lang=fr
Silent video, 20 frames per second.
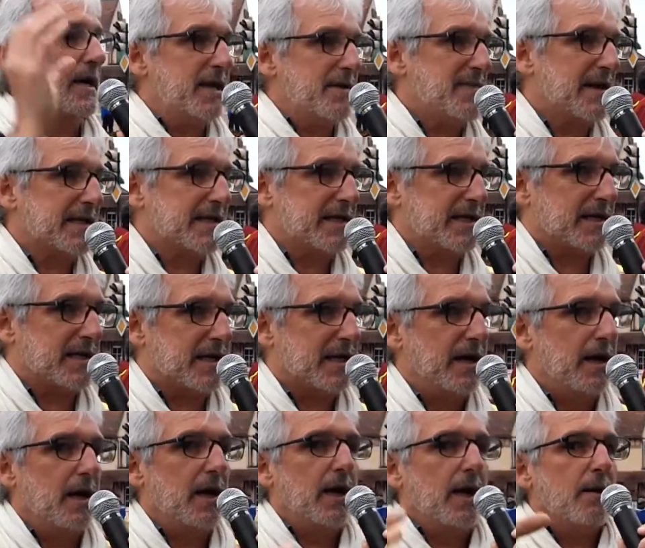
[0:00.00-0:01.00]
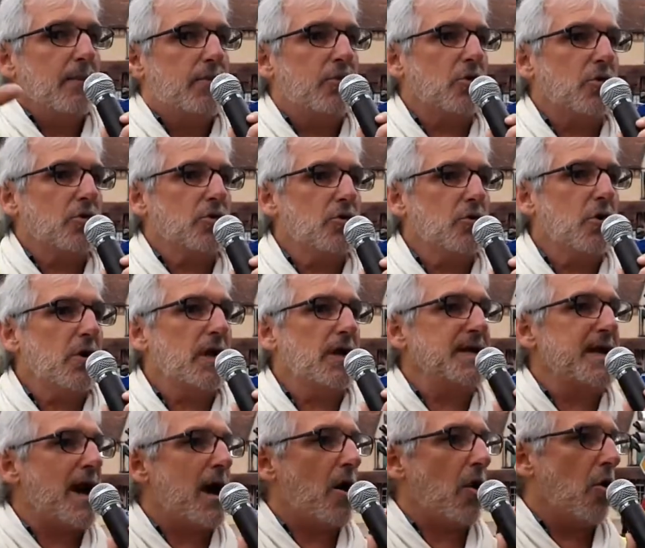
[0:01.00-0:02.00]
climatique. Pour nous,
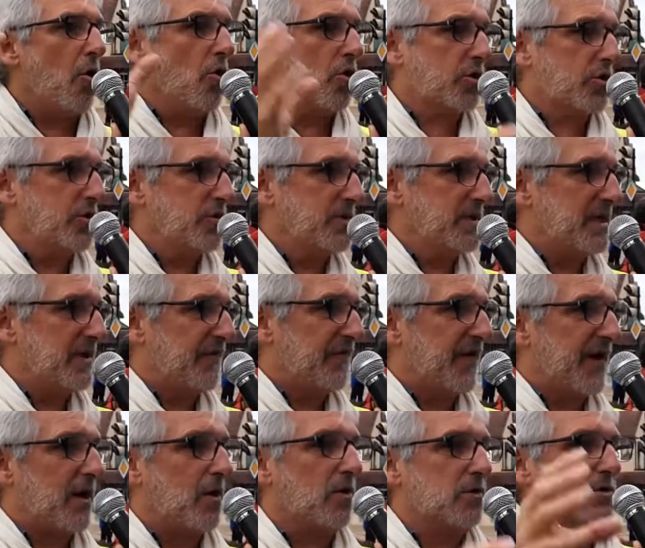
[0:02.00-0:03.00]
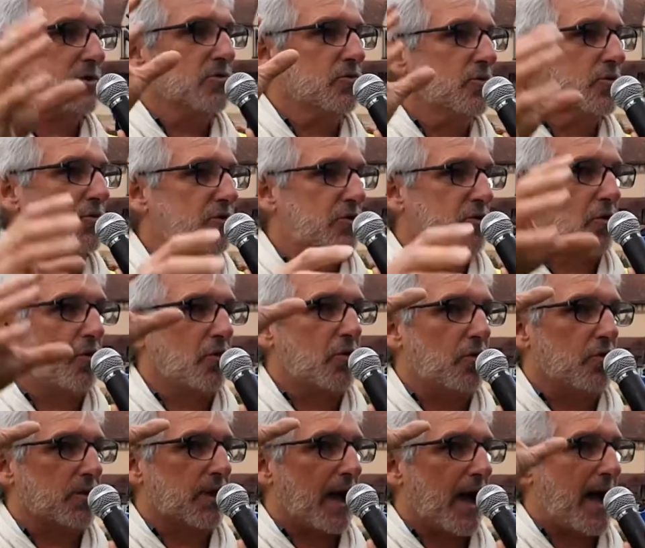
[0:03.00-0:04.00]
il n'y a aucune différence. Nous luttons
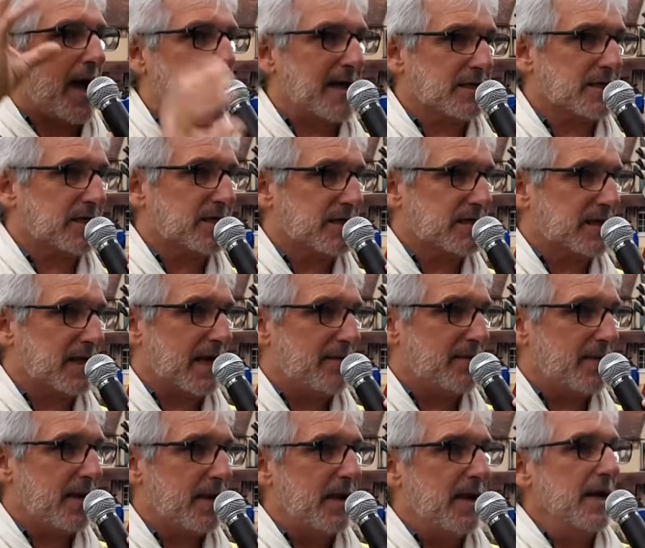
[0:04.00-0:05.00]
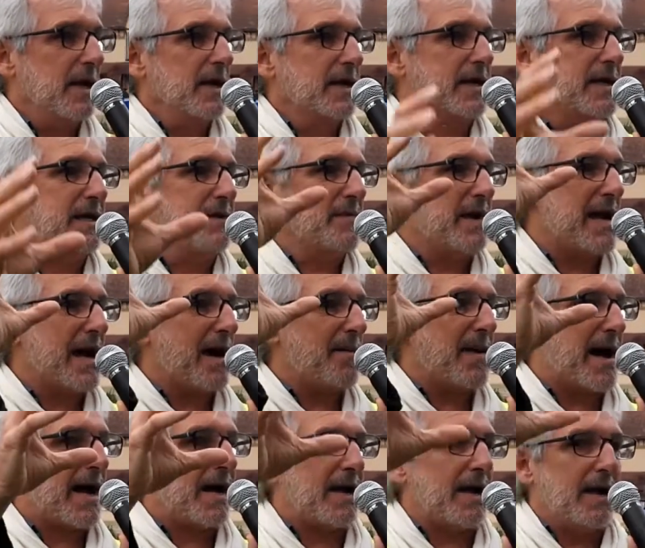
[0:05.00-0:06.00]
contre un système qui met
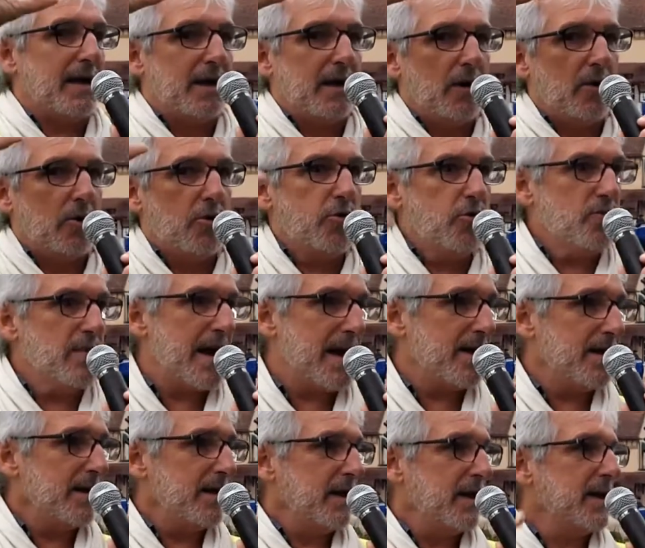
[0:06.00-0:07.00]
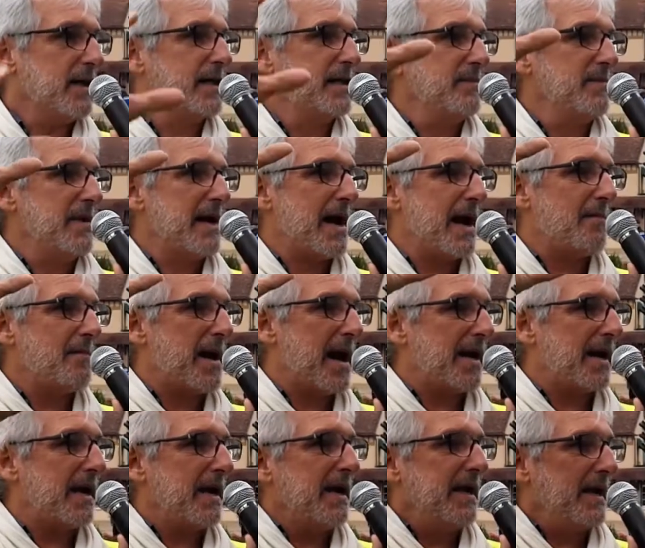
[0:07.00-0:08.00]
à mal l'humain et qui met à
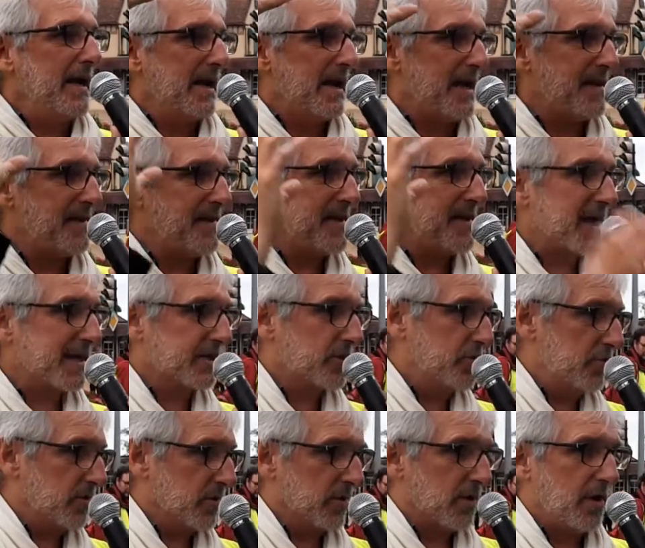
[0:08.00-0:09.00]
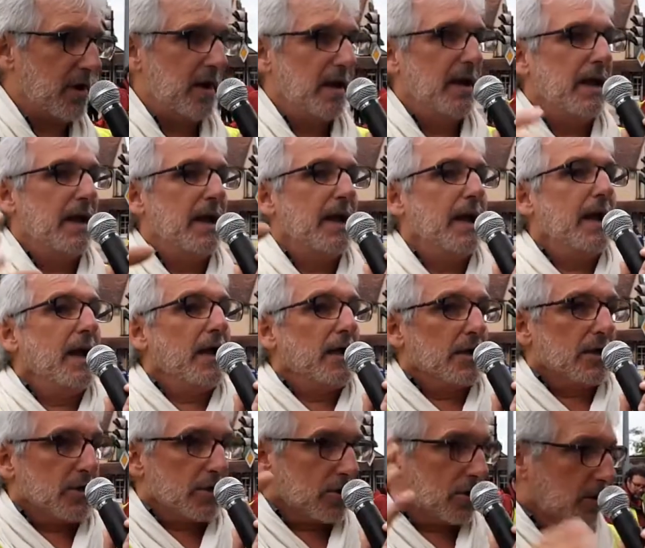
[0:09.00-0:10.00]
mal la nature
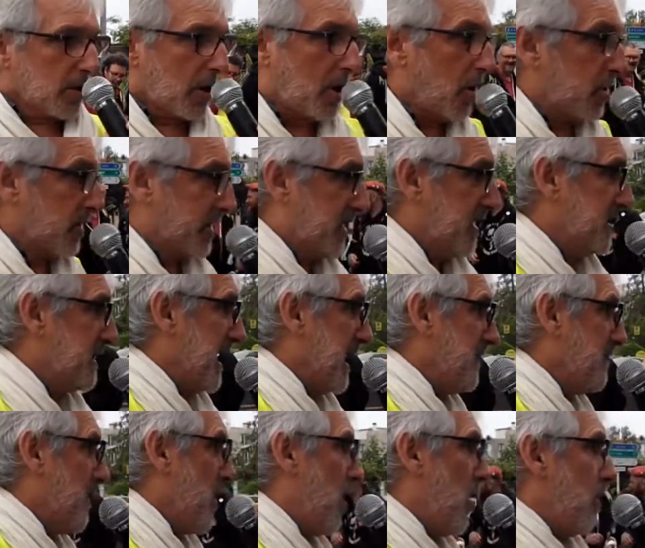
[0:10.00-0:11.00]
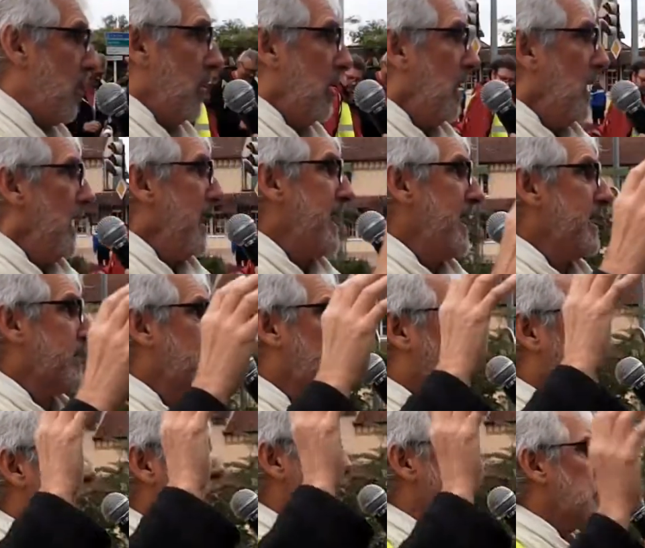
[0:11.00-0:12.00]
quotidiennement et
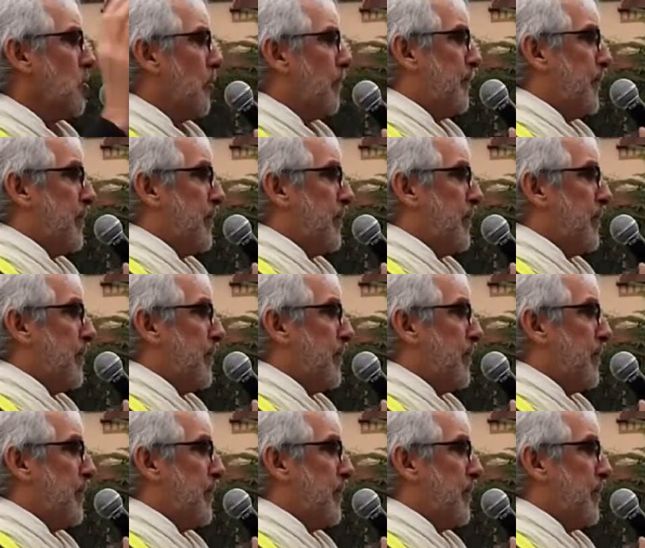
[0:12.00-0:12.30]
toujours